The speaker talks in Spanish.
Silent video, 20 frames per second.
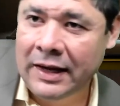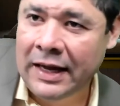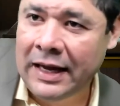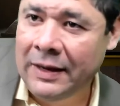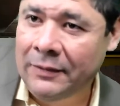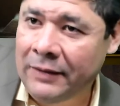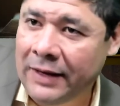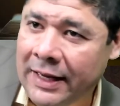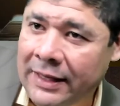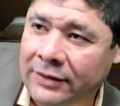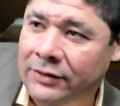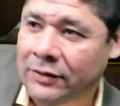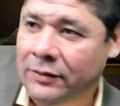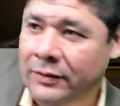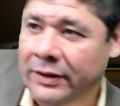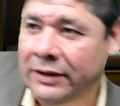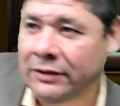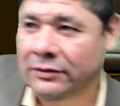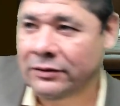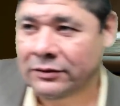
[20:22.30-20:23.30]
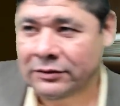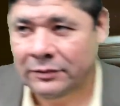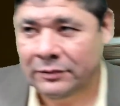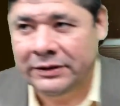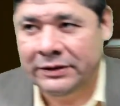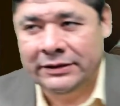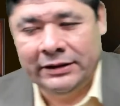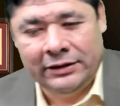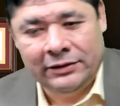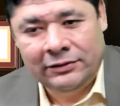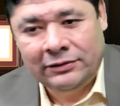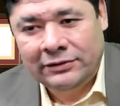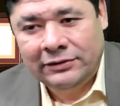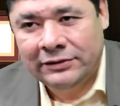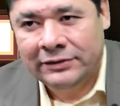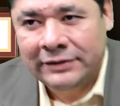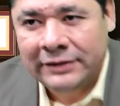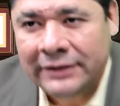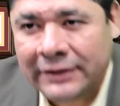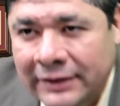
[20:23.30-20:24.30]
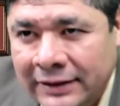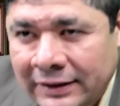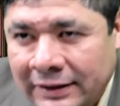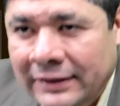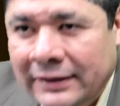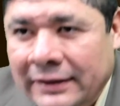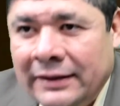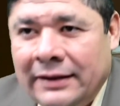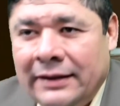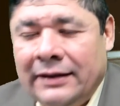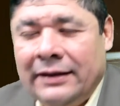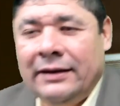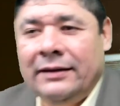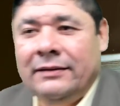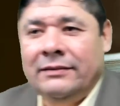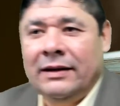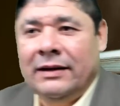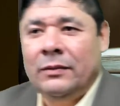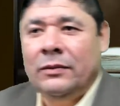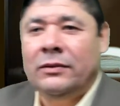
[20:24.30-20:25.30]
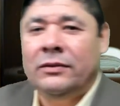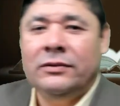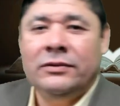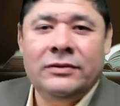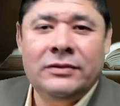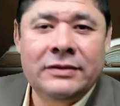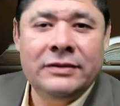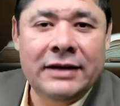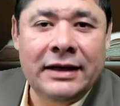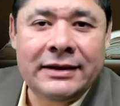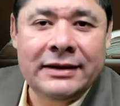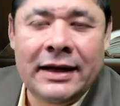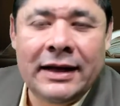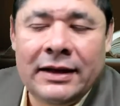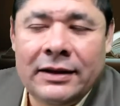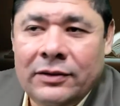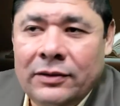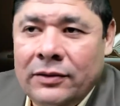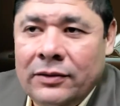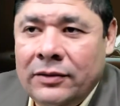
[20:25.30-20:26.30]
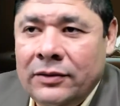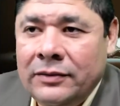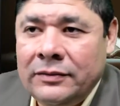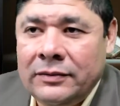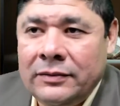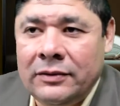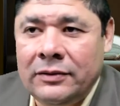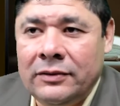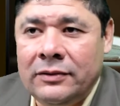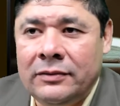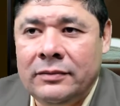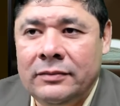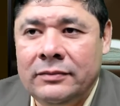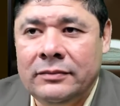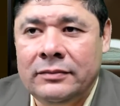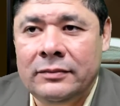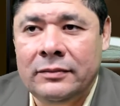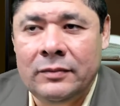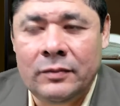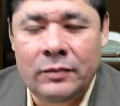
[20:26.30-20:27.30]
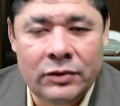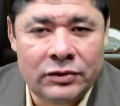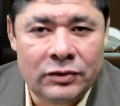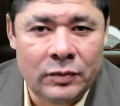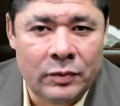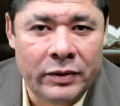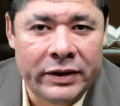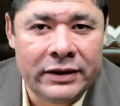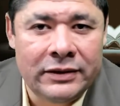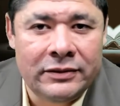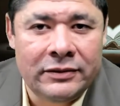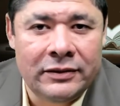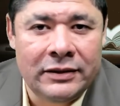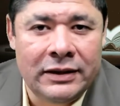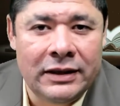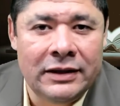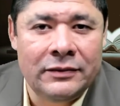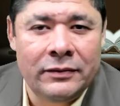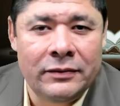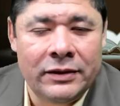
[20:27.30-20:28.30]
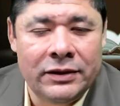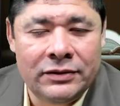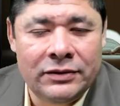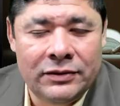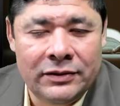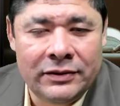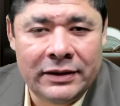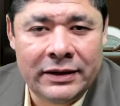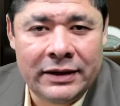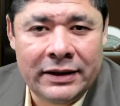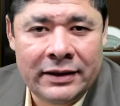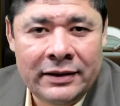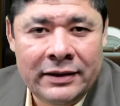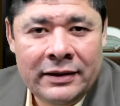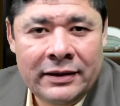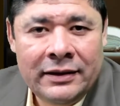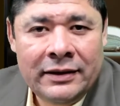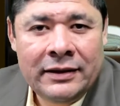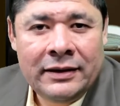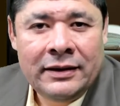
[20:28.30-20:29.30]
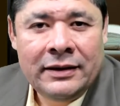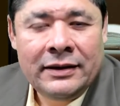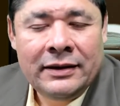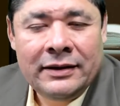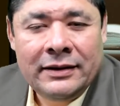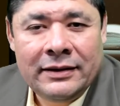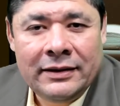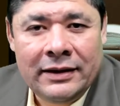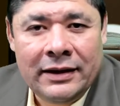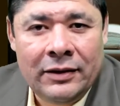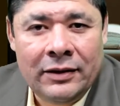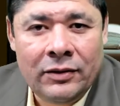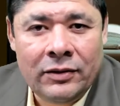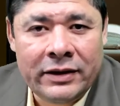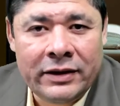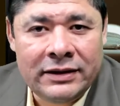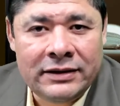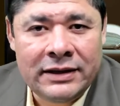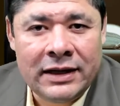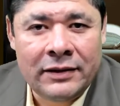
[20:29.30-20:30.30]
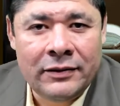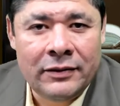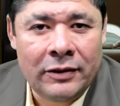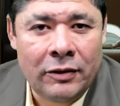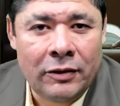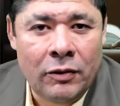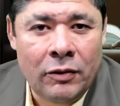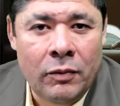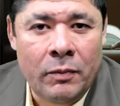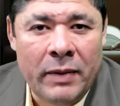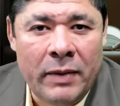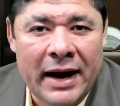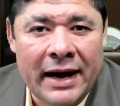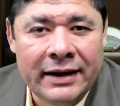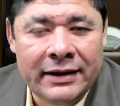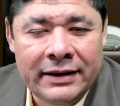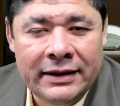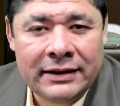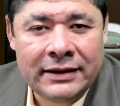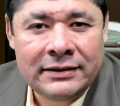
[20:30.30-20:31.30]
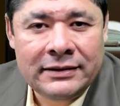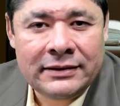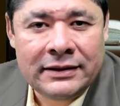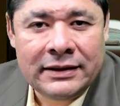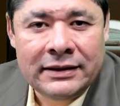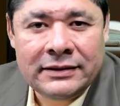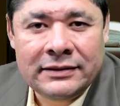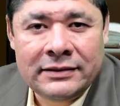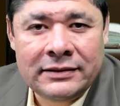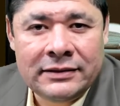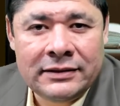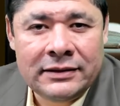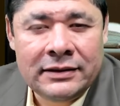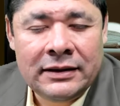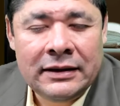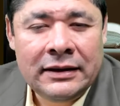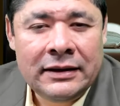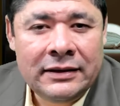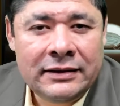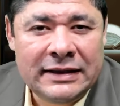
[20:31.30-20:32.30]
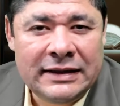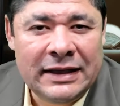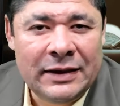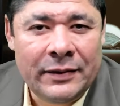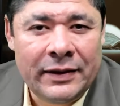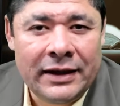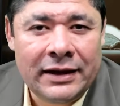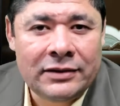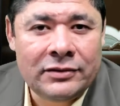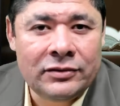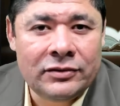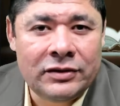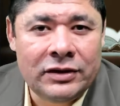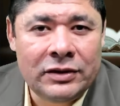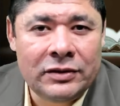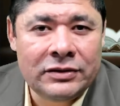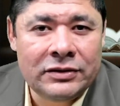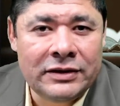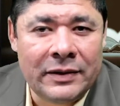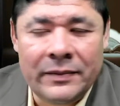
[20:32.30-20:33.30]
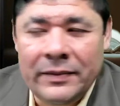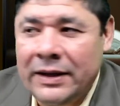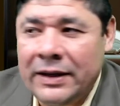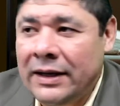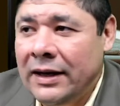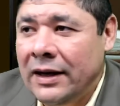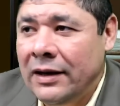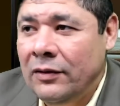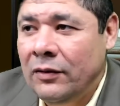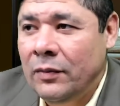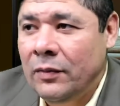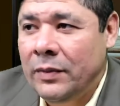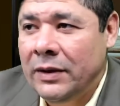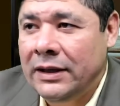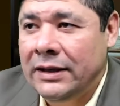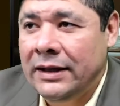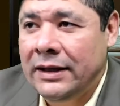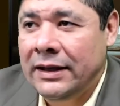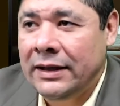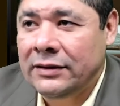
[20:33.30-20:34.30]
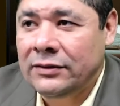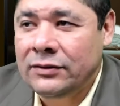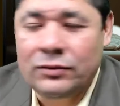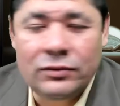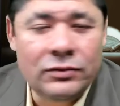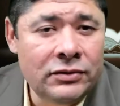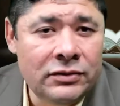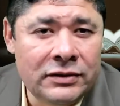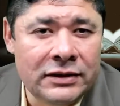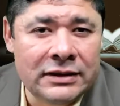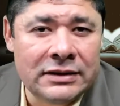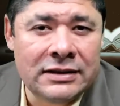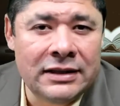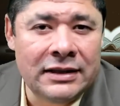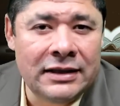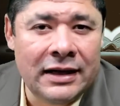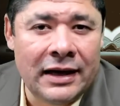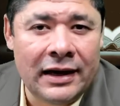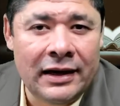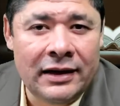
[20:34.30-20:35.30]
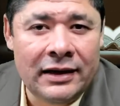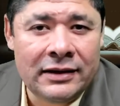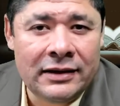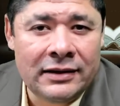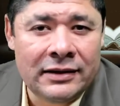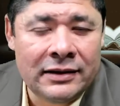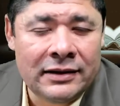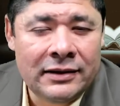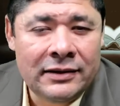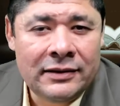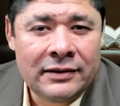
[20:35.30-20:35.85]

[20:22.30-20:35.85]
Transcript: hablando. Bueno, estos son mis hijos. Eh, estamos tratando, por supuesto, el esfuerzo de de los cristianos, de los padres, es llevar a sus hijos también a los pies de Jesús, enseñarles